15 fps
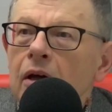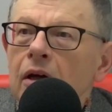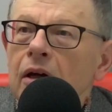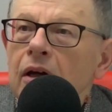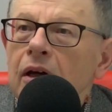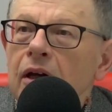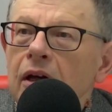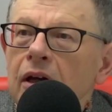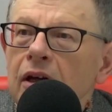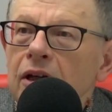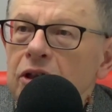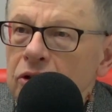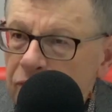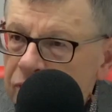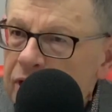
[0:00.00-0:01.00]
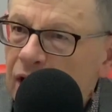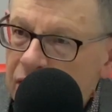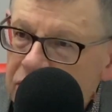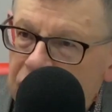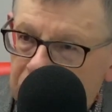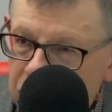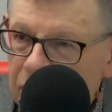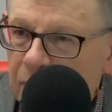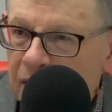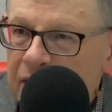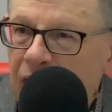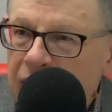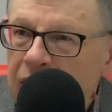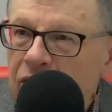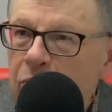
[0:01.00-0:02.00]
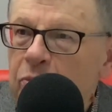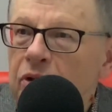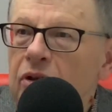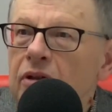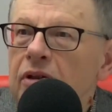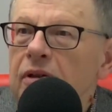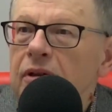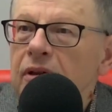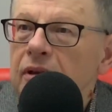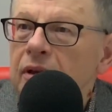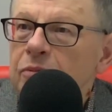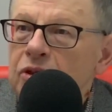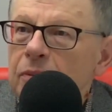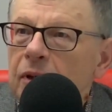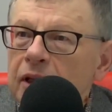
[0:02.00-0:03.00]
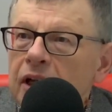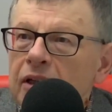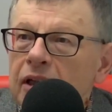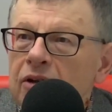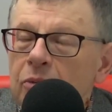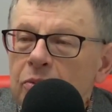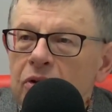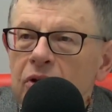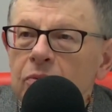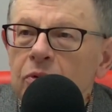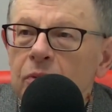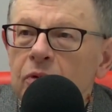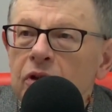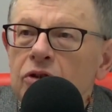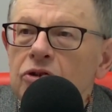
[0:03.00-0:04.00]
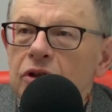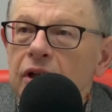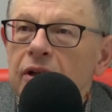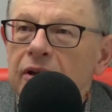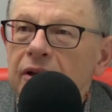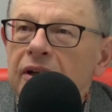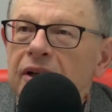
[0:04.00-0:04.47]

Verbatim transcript: E, I to widać przy badaniach opinii, e, przy badaniach opinii publicznej. Z historii